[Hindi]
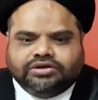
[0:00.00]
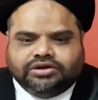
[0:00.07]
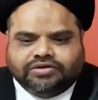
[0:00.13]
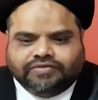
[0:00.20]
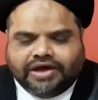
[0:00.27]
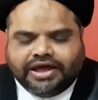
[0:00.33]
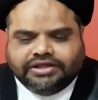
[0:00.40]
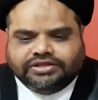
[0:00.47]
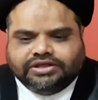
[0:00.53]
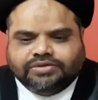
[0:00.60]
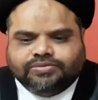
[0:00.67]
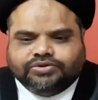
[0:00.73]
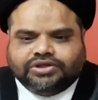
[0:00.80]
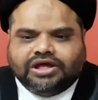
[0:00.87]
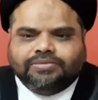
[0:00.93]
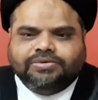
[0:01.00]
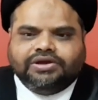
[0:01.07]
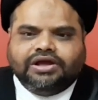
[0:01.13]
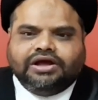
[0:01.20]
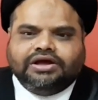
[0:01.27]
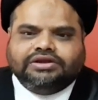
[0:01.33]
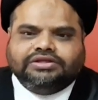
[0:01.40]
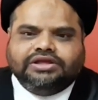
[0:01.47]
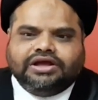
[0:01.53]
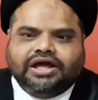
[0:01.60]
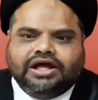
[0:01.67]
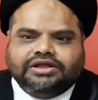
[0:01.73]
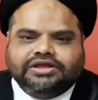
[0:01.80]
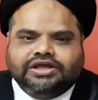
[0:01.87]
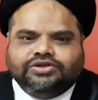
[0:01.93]
रवायत के मुताबिक अगर
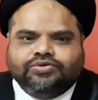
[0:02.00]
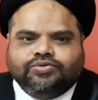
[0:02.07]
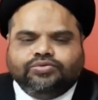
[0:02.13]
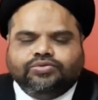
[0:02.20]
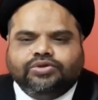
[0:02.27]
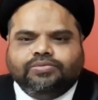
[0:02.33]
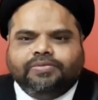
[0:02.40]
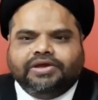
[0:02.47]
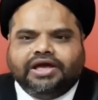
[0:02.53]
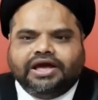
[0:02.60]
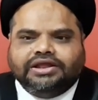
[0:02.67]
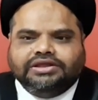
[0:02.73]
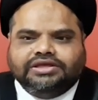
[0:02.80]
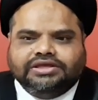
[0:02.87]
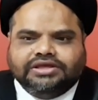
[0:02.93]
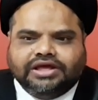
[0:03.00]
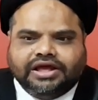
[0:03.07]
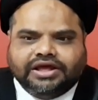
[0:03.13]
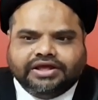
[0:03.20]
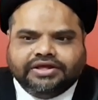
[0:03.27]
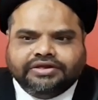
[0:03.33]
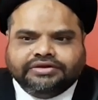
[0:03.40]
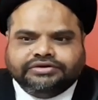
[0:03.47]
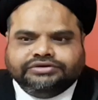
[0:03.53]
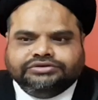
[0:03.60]
देखा जाए जो उन्होंने बयान किया है